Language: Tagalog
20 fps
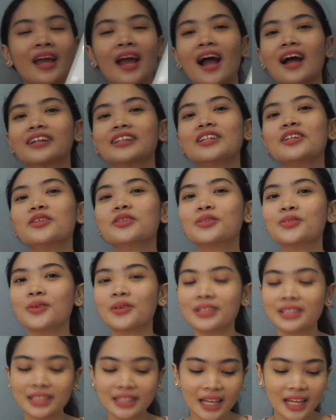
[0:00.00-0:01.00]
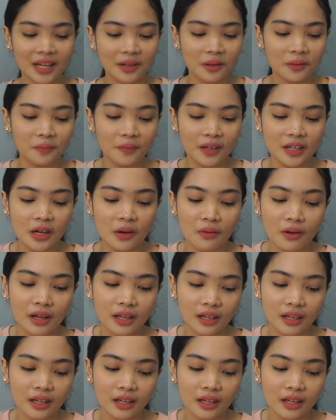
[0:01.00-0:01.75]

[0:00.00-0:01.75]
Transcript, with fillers: Actually, gusto ko kasi sana magpagawa